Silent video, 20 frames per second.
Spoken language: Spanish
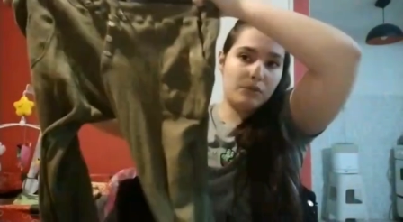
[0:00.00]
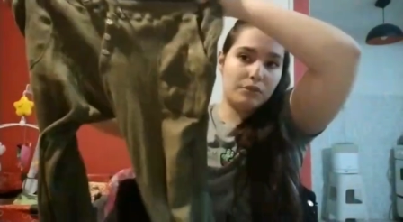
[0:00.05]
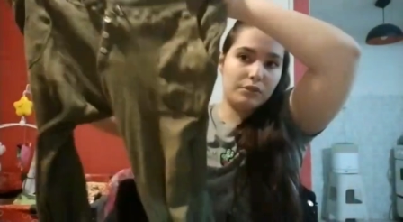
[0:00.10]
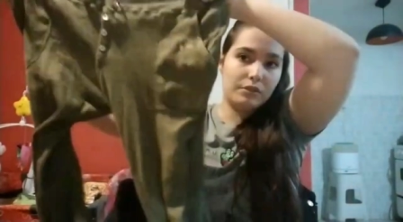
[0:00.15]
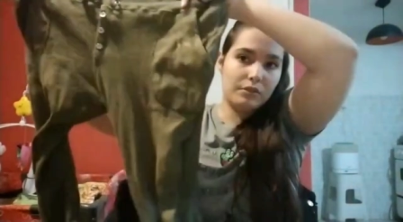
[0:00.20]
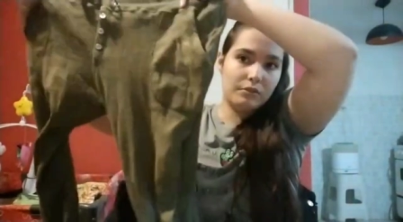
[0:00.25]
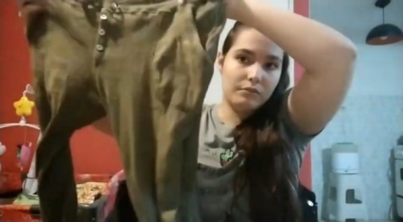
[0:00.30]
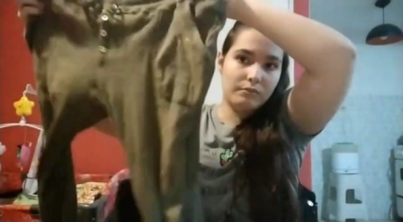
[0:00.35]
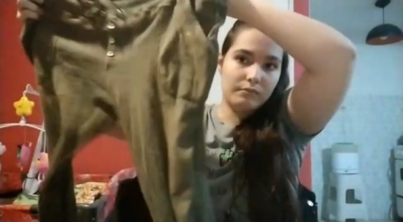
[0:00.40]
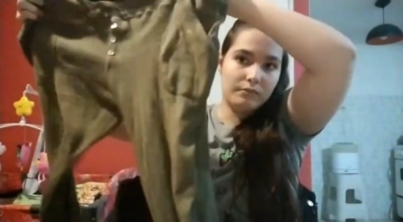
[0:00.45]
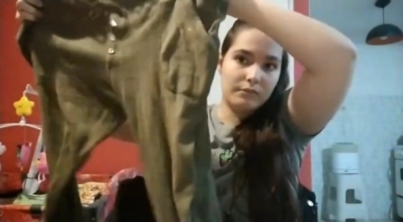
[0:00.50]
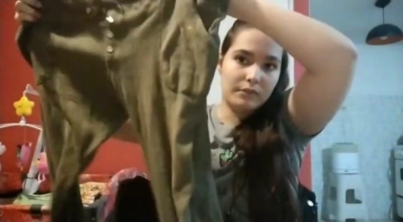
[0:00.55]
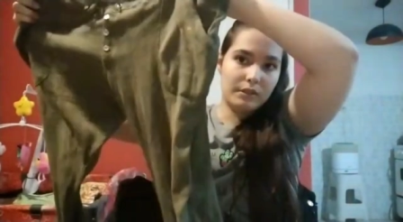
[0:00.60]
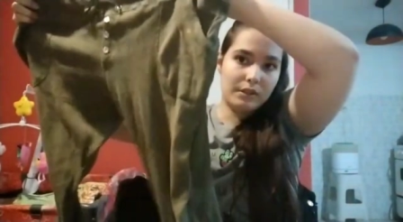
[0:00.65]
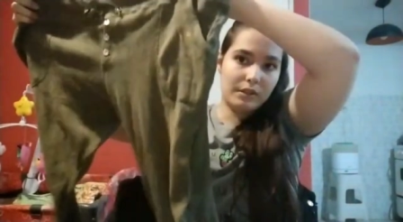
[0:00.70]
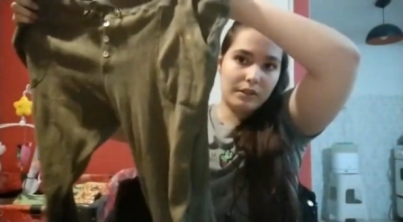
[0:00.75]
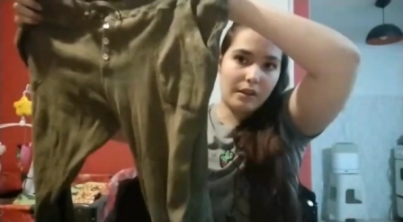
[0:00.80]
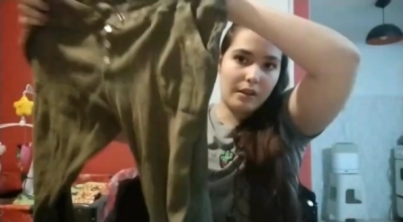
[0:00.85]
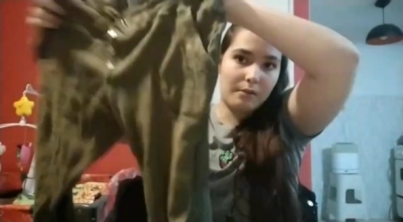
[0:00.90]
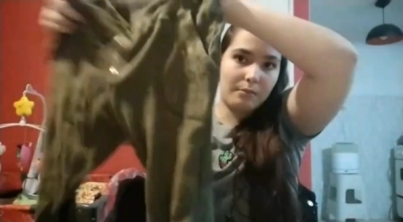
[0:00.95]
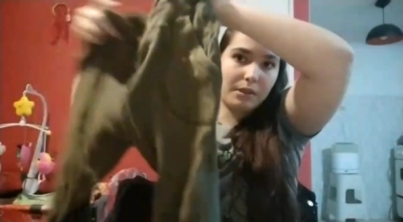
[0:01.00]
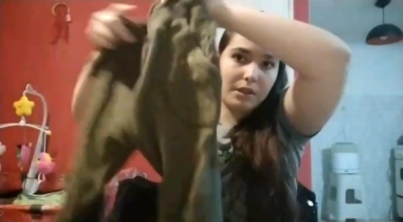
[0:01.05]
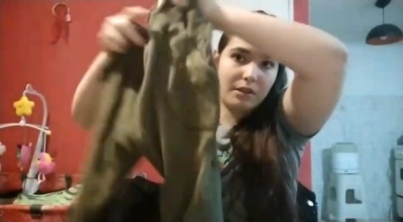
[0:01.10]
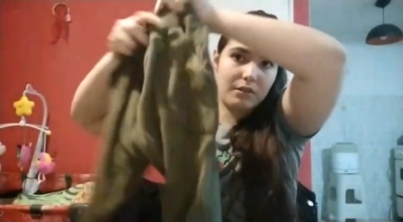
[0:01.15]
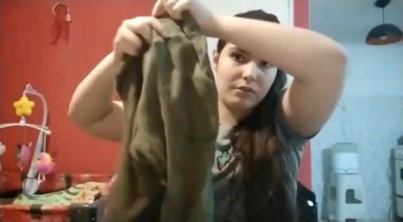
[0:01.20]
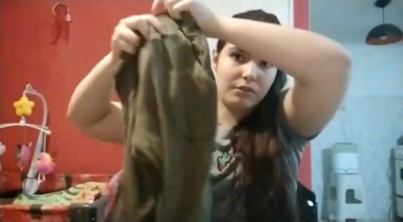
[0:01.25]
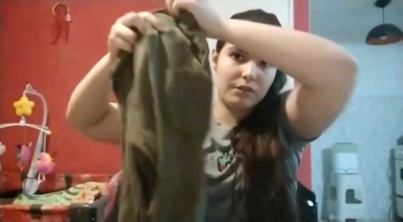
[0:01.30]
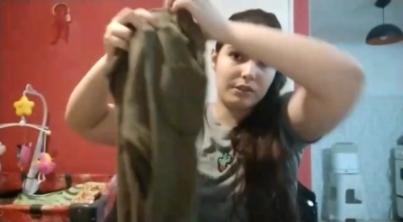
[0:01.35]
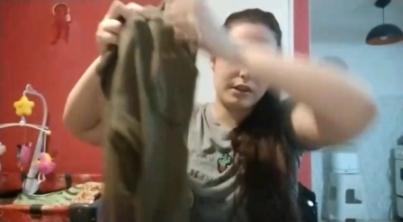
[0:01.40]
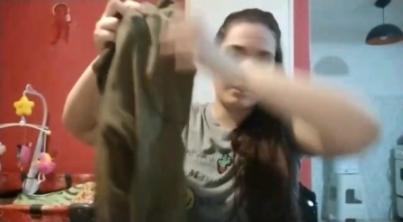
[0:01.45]
uso. También
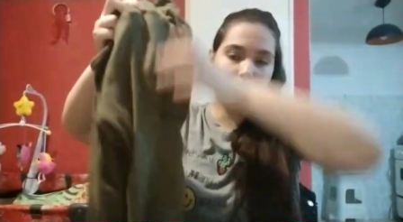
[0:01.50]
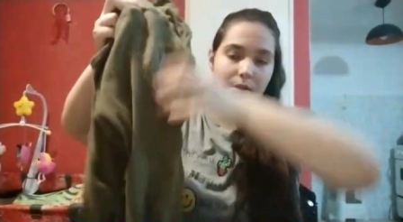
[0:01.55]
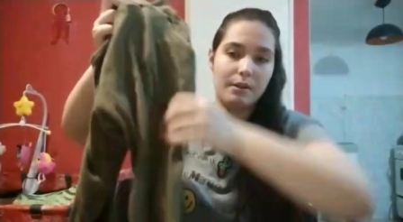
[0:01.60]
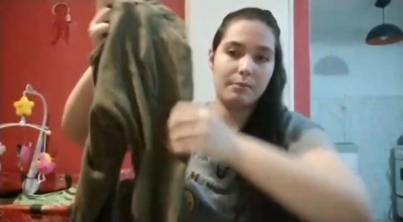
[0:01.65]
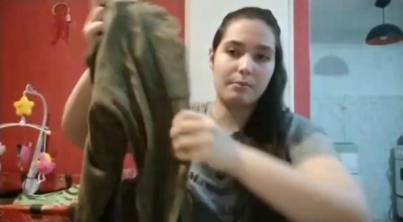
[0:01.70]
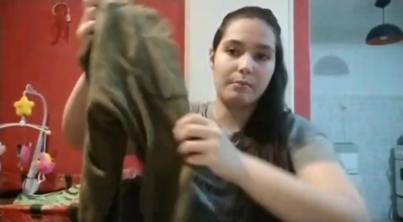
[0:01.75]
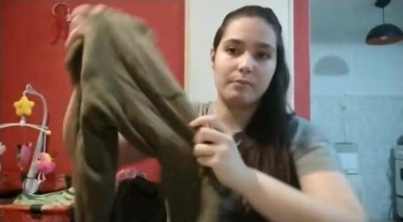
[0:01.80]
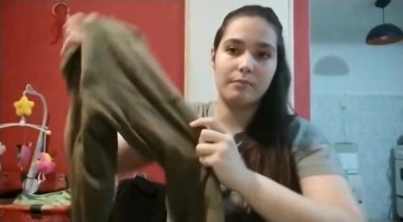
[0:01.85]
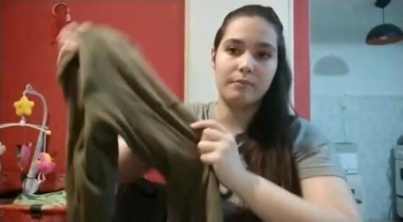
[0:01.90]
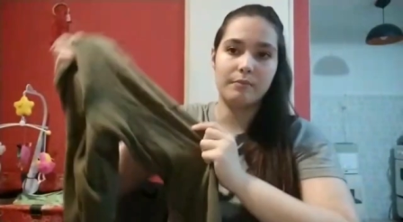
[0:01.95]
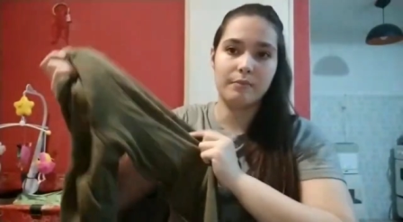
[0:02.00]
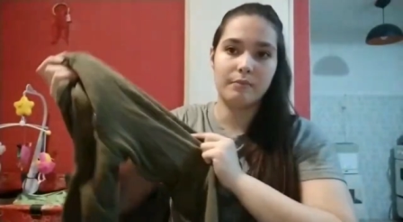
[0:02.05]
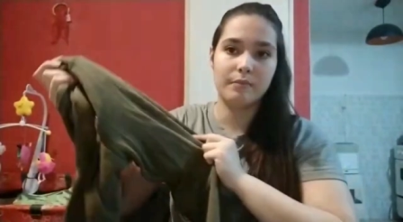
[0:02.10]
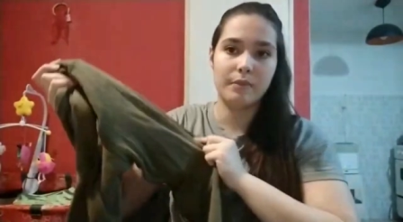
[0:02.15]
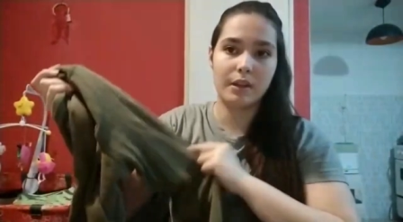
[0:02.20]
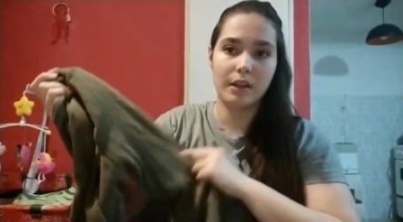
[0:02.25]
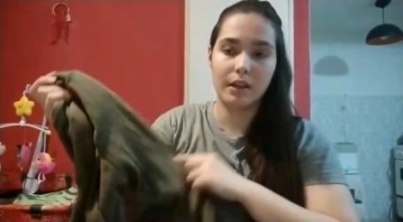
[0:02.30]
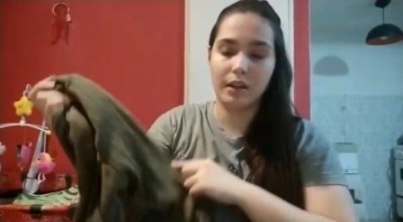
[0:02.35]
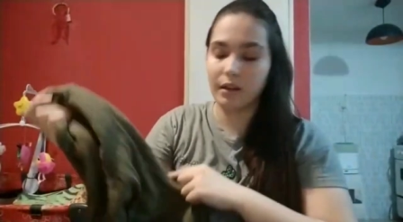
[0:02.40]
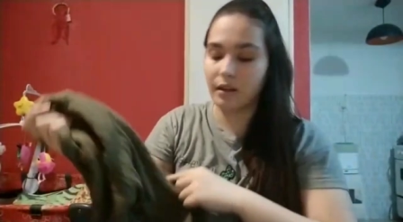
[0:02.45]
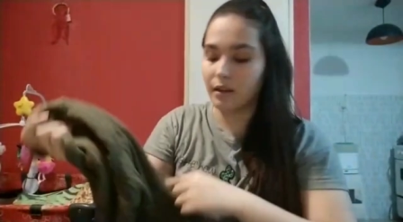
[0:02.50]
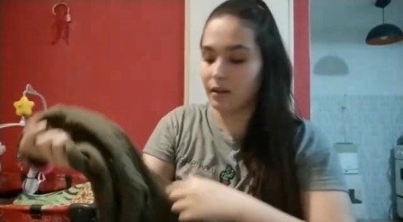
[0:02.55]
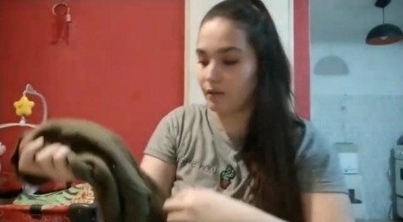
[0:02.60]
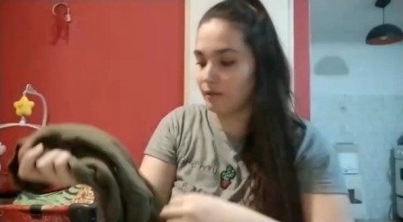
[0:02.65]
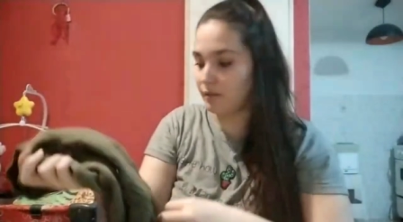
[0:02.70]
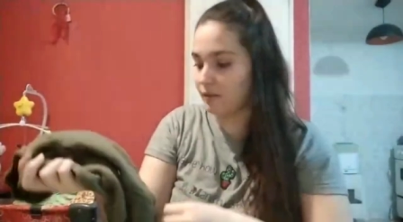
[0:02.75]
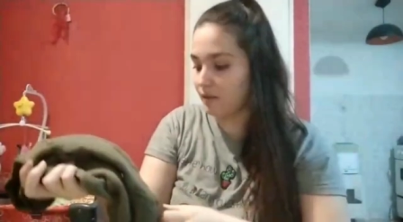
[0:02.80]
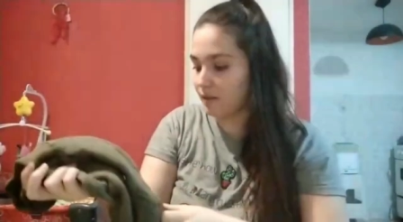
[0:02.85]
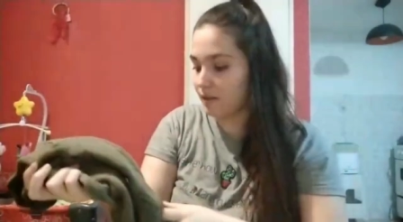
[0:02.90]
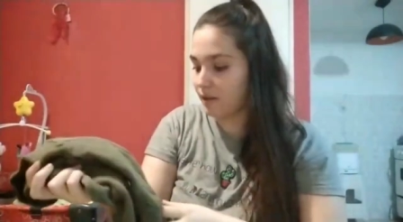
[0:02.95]
lo usaba
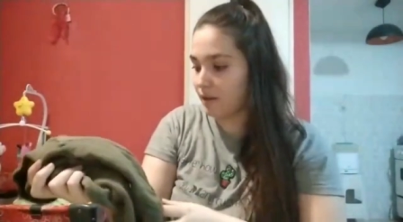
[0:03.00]
eh,